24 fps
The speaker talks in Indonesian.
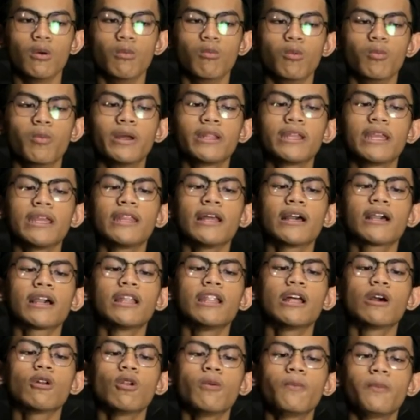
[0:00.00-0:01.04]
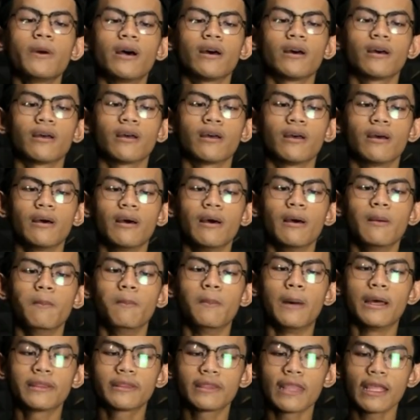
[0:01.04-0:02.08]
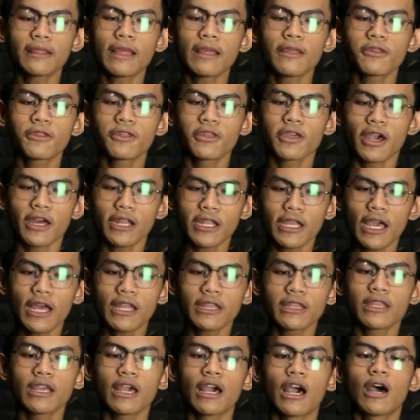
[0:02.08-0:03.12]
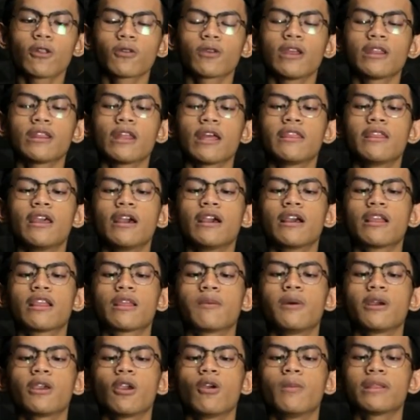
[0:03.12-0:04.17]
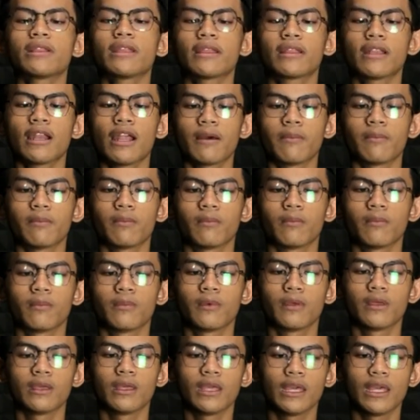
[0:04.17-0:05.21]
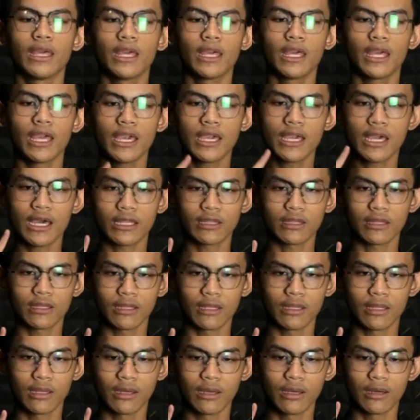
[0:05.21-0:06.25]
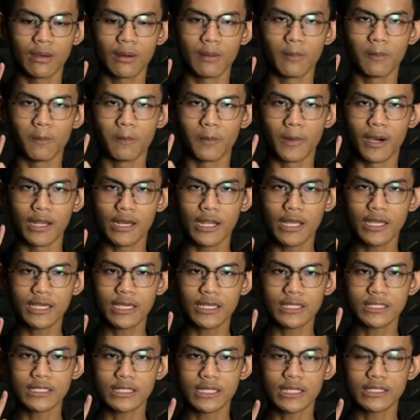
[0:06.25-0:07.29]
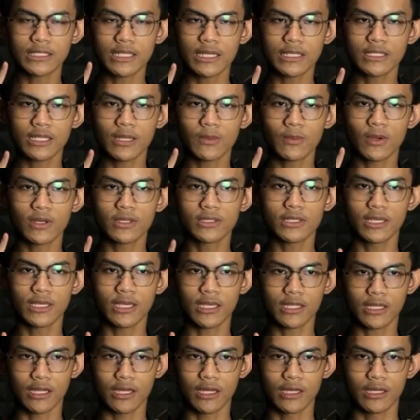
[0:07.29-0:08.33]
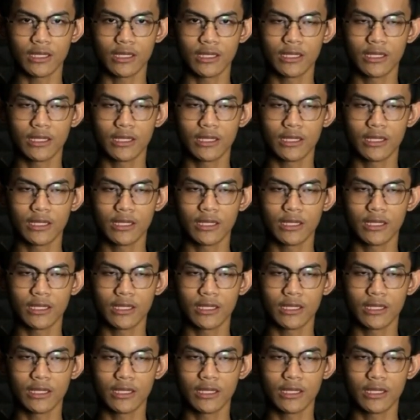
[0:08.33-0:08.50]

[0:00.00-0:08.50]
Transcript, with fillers: membuat kita kadang lupa batasan syariat yang harus kita jaga sebagai umat Islam. Ingat, malaikat senantiasa mengasihi kita.